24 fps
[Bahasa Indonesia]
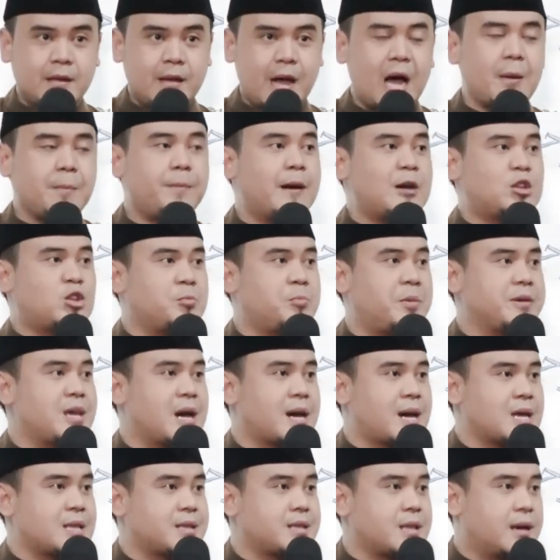Apa itu
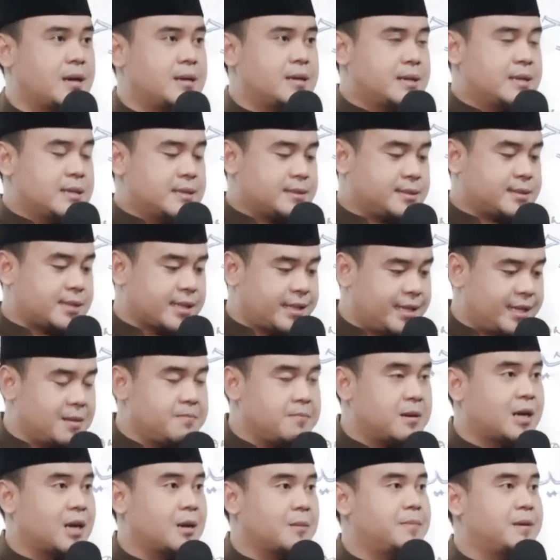penyakitnya? Sedih
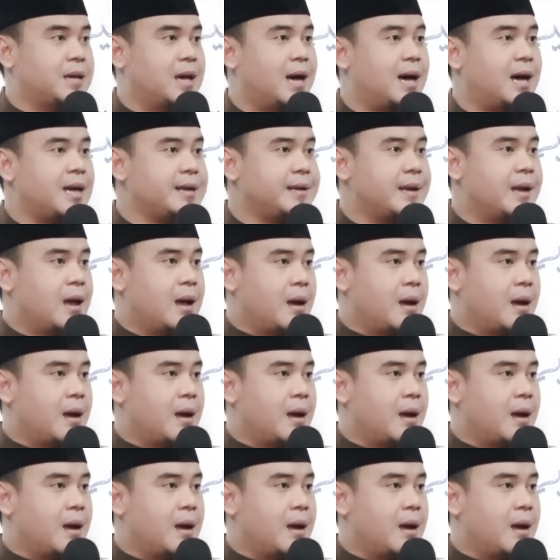berlebihan,